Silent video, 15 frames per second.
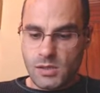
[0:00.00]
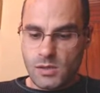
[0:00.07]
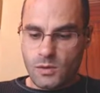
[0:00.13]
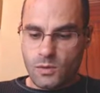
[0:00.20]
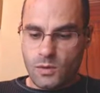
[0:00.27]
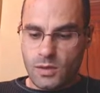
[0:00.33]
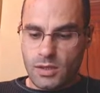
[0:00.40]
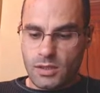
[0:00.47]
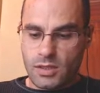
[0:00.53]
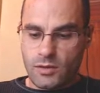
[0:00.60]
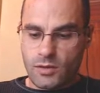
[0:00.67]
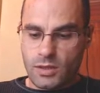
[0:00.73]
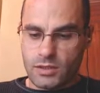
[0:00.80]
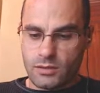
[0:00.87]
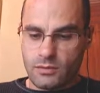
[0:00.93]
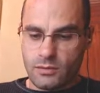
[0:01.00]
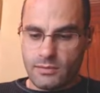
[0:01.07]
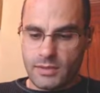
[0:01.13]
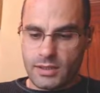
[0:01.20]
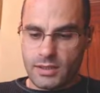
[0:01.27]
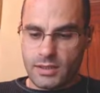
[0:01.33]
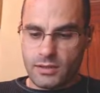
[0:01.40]
44
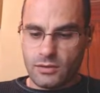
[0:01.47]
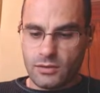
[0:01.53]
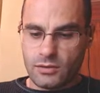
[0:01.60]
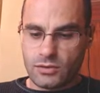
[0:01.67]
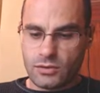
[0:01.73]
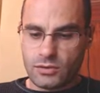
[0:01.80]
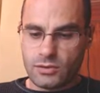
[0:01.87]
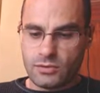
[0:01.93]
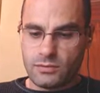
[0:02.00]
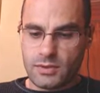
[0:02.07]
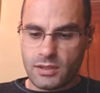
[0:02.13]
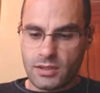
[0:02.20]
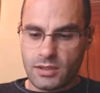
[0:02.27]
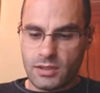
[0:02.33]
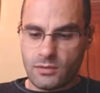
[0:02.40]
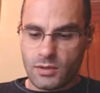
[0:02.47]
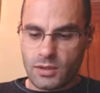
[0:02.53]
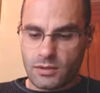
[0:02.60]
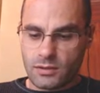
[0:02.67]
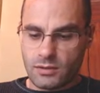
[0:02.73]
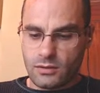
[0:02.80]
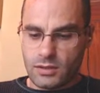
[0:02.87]
bombarderos,
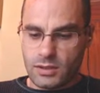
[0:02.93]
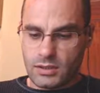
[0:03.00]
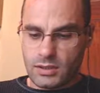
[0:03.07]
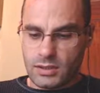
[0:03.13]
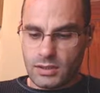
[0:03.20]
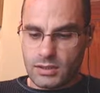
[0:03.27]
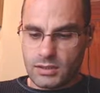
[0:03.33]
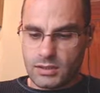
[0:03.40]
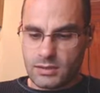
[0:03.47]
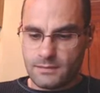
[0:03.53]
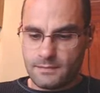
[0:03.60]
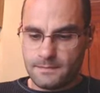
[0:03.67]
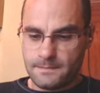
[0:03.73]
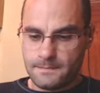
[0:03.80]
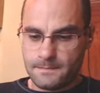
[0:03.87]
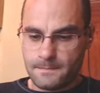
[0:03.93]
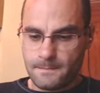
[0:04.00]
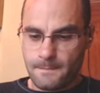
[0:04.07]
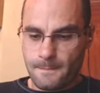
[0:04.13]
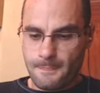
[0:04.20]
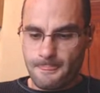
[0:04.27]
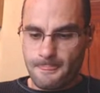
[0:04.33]
24 cohetes
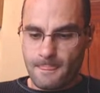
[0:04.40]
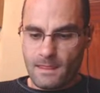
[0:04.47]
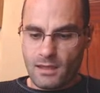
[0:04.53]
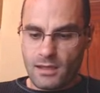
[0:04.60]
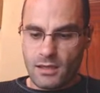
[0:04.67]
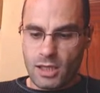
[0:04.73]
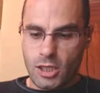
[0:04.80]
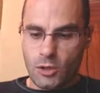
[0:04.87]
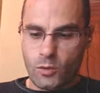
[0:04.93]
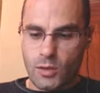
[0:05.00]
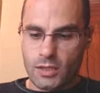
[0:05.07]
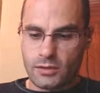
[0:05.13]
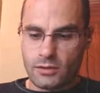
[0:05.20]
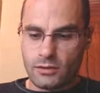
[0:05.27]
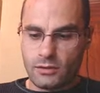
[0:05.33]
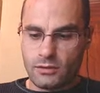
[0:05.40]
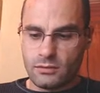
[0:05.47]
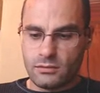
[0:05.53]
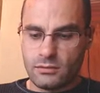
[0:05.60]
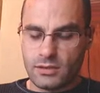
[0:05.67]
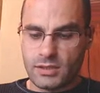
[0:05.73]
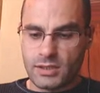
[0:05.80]
y 4
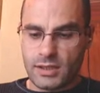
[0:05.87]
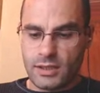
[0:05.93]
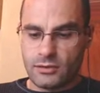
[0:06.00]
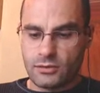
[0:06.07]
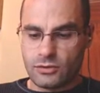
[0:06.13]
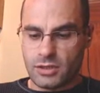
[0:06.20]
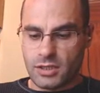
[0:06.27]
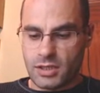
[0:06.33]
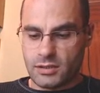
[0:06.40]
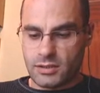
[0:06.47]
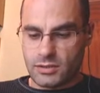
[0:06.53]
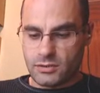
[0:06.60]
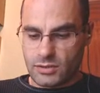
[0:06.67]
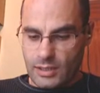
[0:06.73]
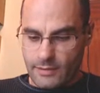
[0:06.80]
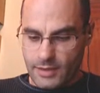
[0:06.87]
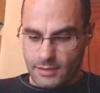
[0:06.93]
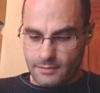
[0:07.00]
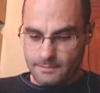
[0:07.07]
esqueletos gigantes. No está mal.